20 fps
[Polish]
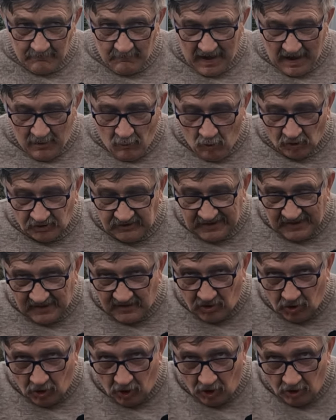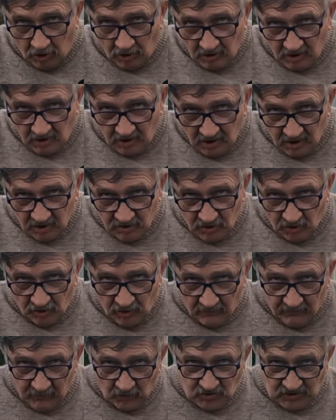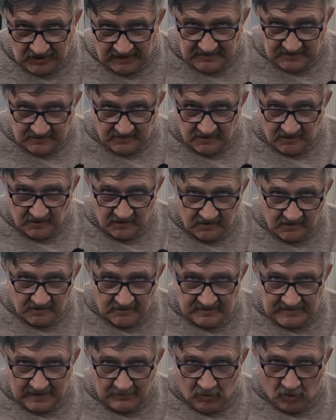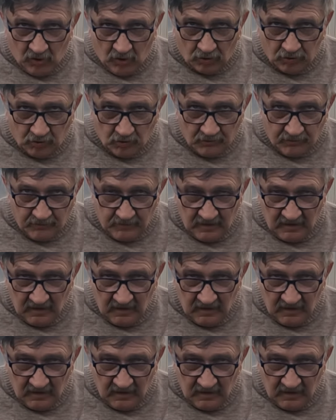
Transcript: Mało tego, do nowoczesnych samochodów